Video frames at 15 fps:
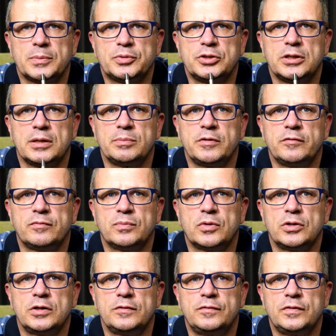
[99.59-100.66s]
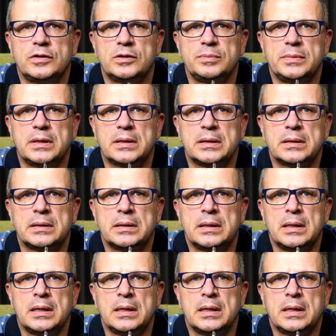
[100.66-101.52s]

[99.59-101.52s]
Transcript: przynajmniej w mojej firmie